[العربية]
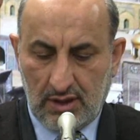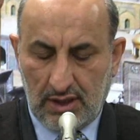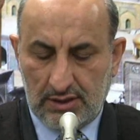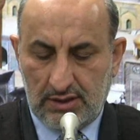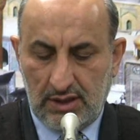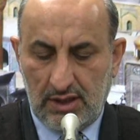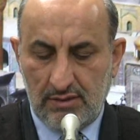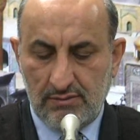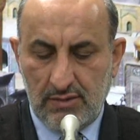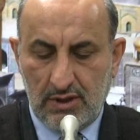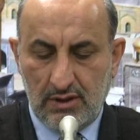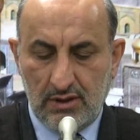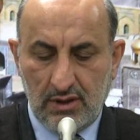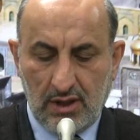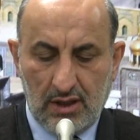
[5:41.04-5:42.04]
قديم
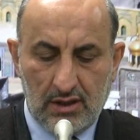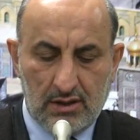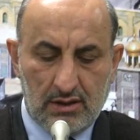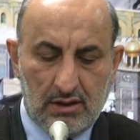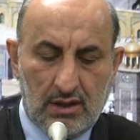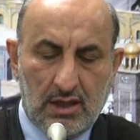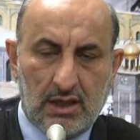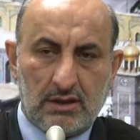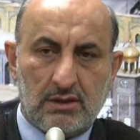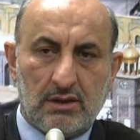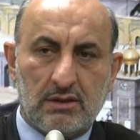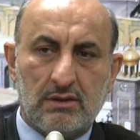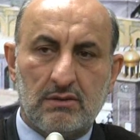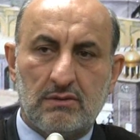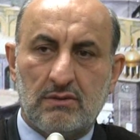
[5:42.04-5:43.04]
غير
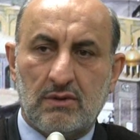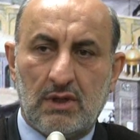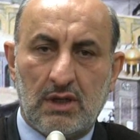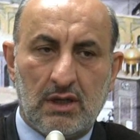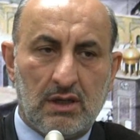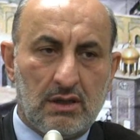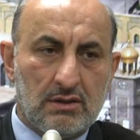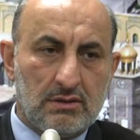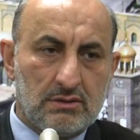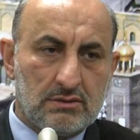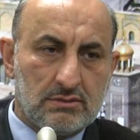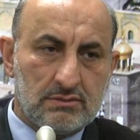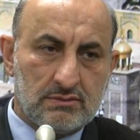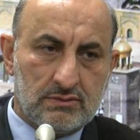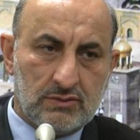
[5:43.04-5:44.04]
حادث
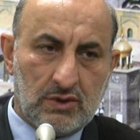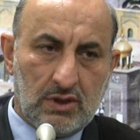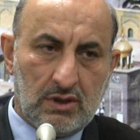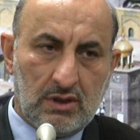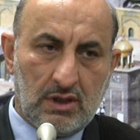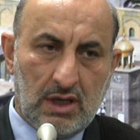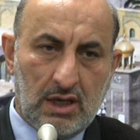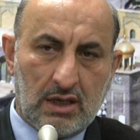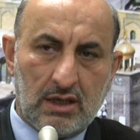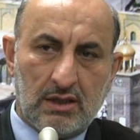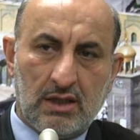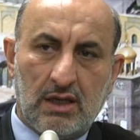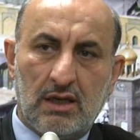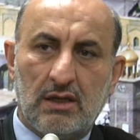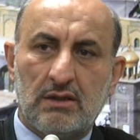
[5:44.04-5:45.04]

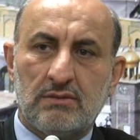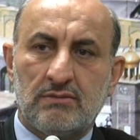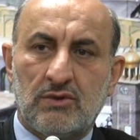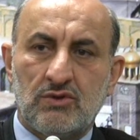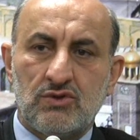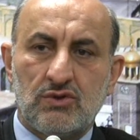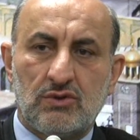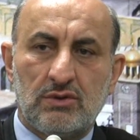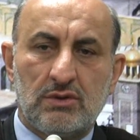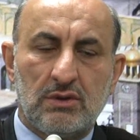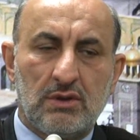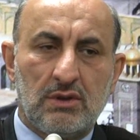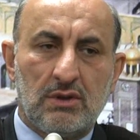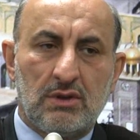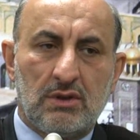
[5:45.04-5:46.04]
وهكذا موجود
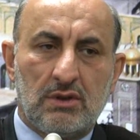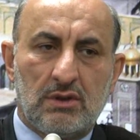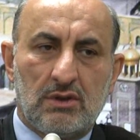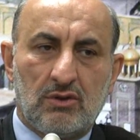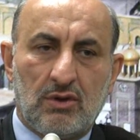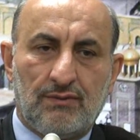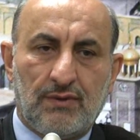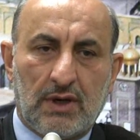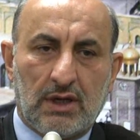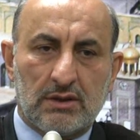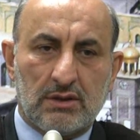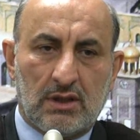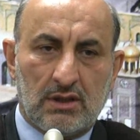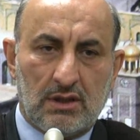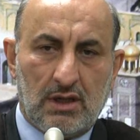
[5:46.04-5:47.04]
هو
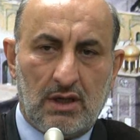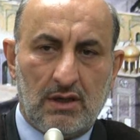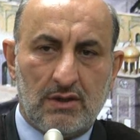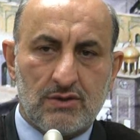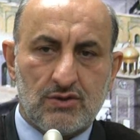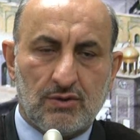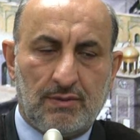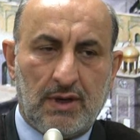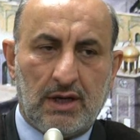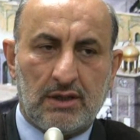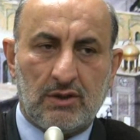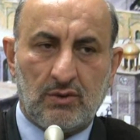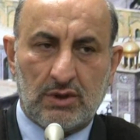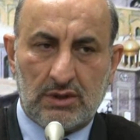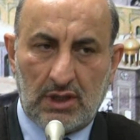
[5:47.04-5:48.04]
فقط الله
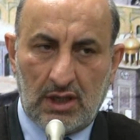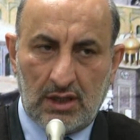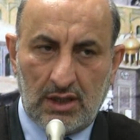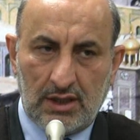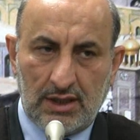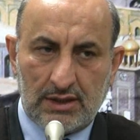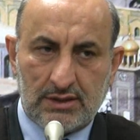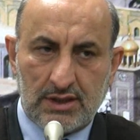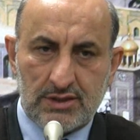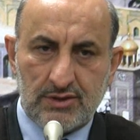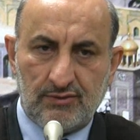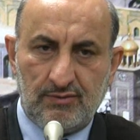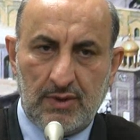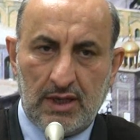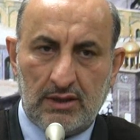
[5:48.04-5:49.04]
سبحانه وتعالى
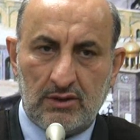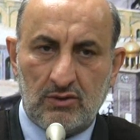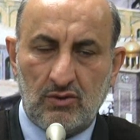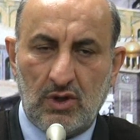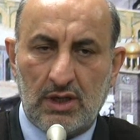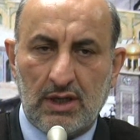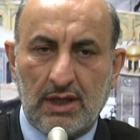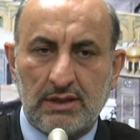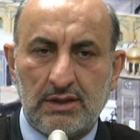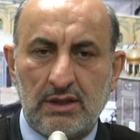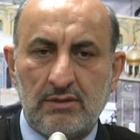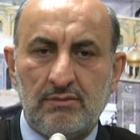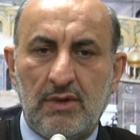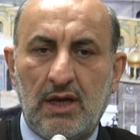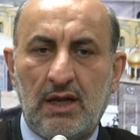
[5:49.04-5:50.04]
يتصف بأنه
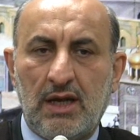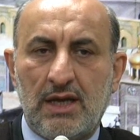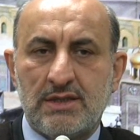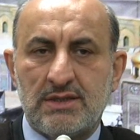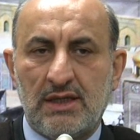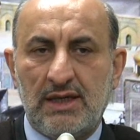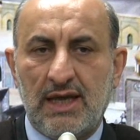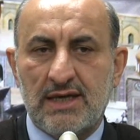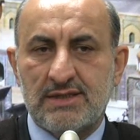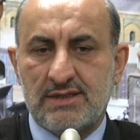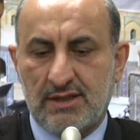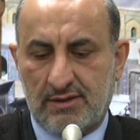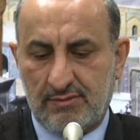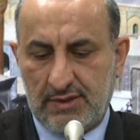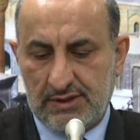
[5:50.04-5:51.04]
القديم الأزلي
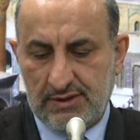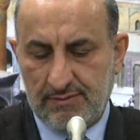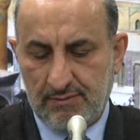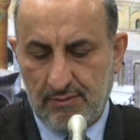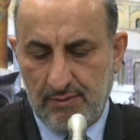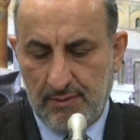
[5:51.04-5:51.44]
السرمدي